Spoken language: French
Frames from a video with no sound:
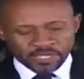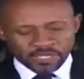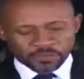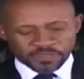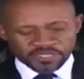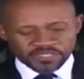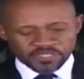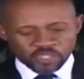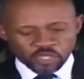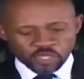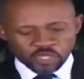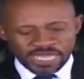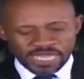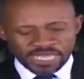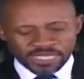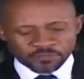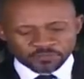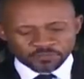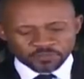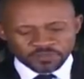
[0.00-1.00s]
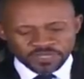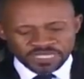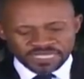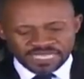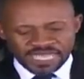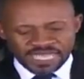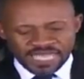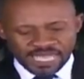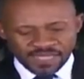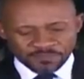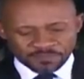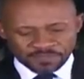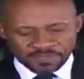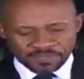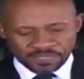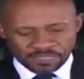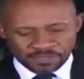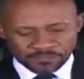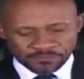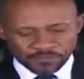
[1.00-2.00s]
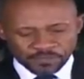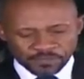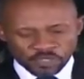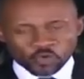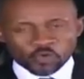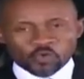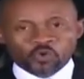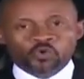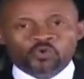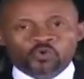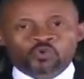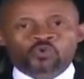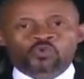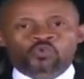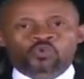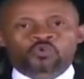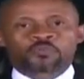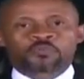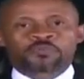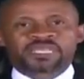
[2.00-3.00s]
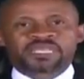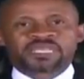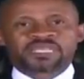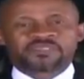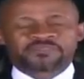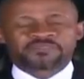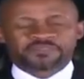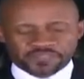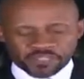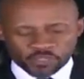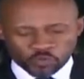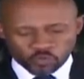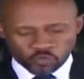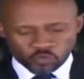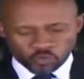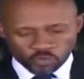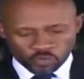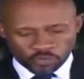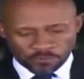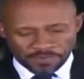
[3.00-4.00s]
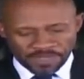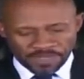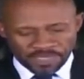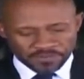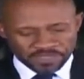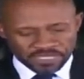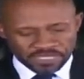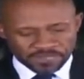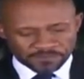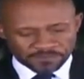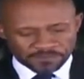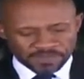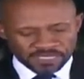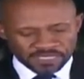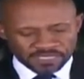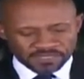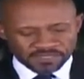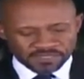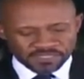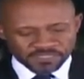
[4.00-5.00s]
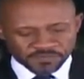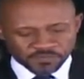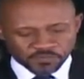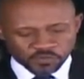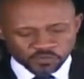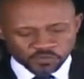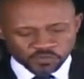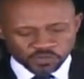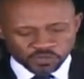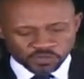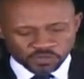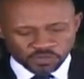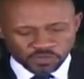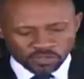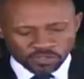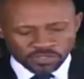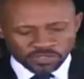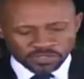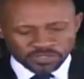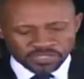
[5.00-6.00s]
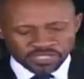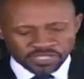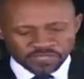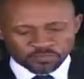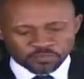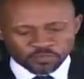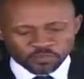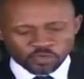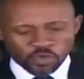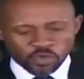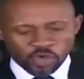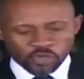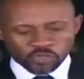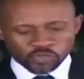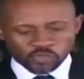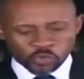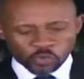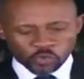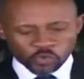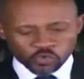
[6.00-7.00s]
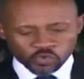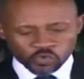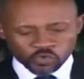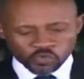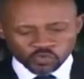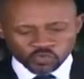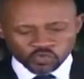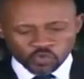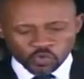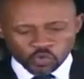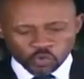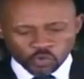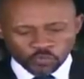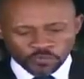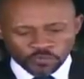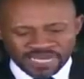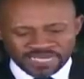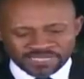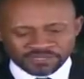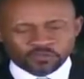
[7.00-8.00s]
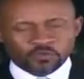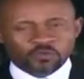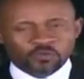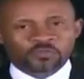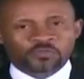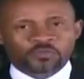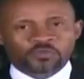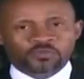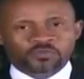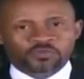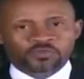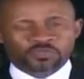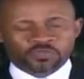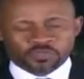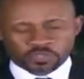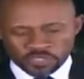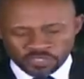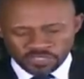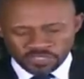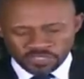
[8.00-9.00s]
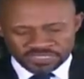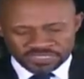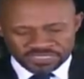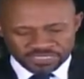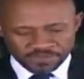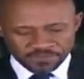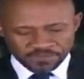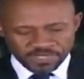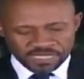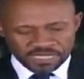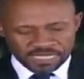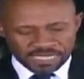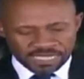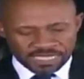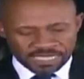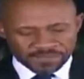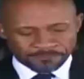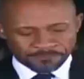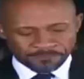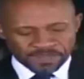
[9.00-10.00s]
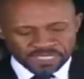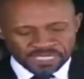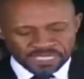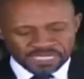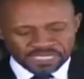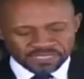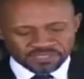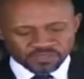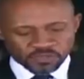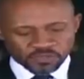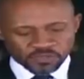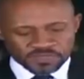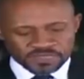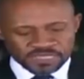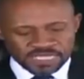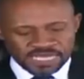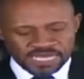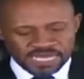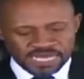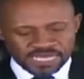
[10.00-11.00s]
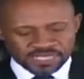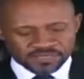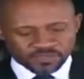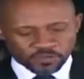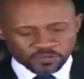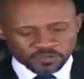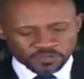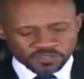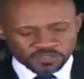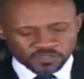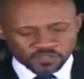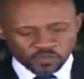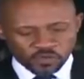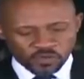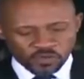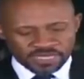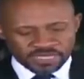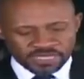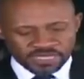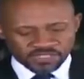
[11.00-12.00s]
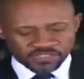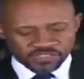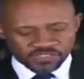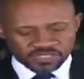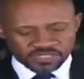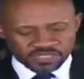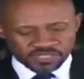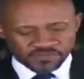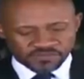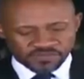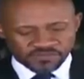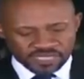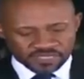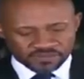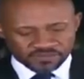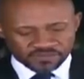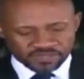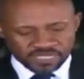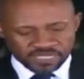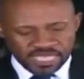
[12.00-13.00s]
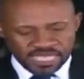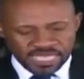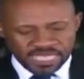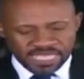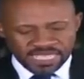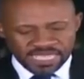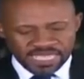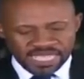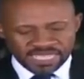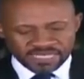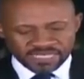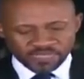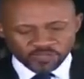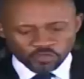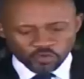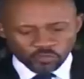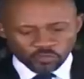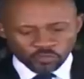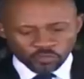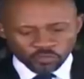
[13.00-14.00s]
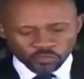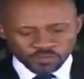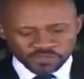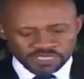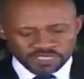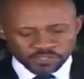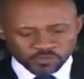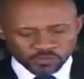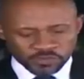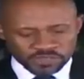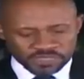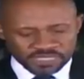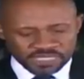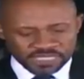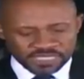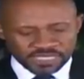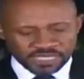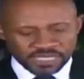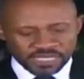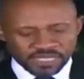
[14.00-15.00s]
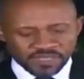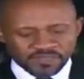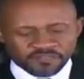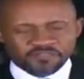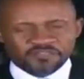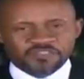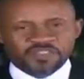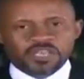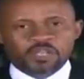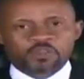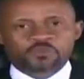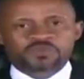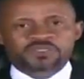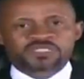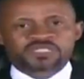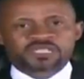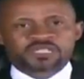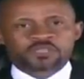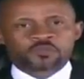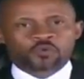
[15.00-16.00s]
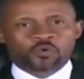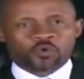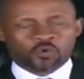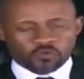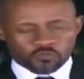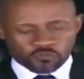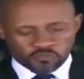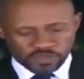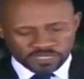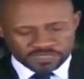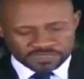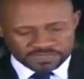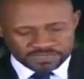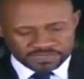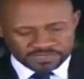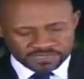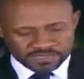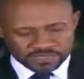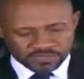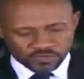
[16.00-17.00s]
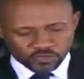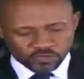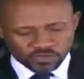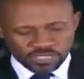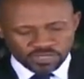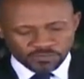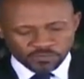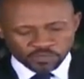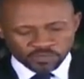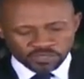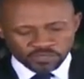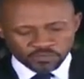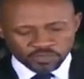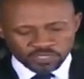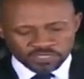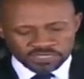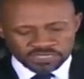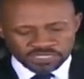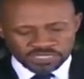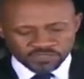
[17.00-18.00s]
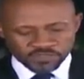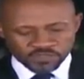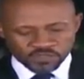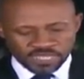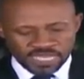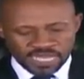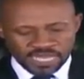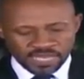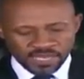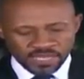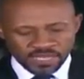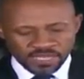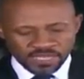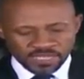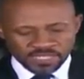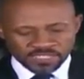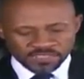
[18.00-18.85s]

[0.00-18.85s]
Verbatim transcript: Le président de la République a rappelé que notre pays figure parmi les pays disposant des plus grandes ressources en cobalt au monde. Ces minerais, essentiels à la transition énergétique verte et à de nombreuses industries, fait l'objet de convoitises, notamment des multinationales